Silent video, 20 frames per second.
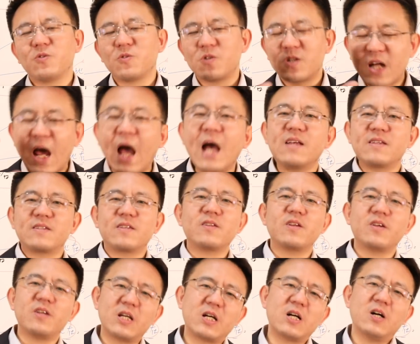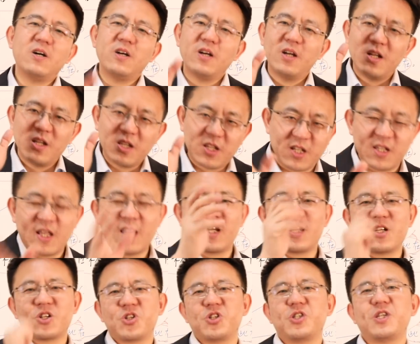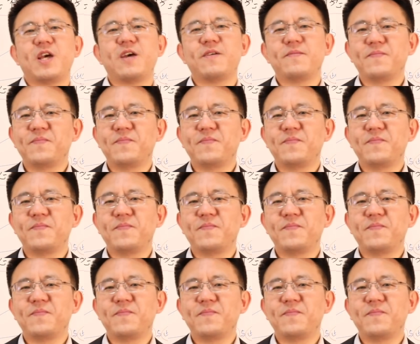就产生了一个你的一个时间。